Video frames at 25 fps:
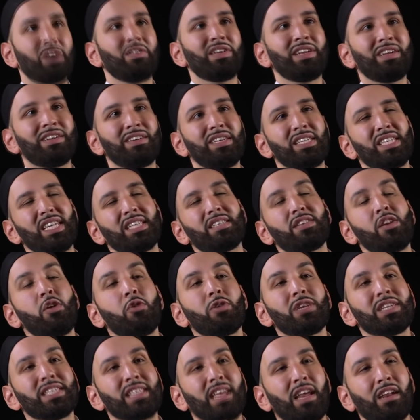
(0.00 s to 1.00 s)
также
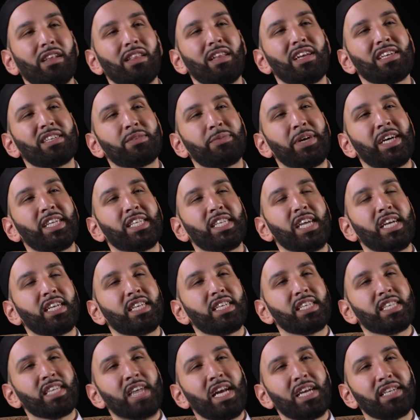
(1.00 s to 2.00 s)
указывает на это и говорит,
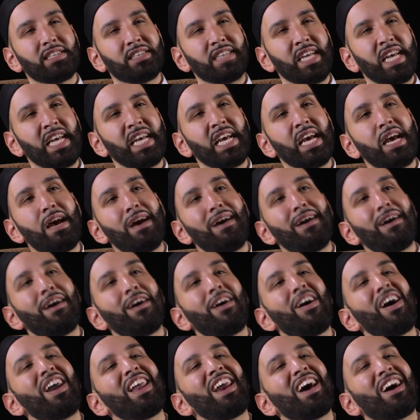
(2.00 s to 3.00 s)

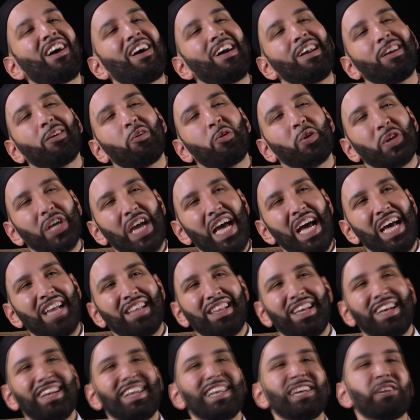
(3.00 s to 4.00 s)
Заметьте, что
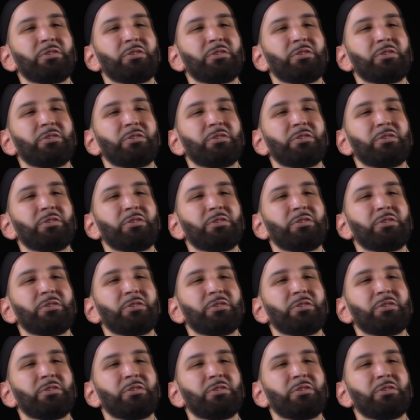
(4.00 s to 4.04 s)
Аллах,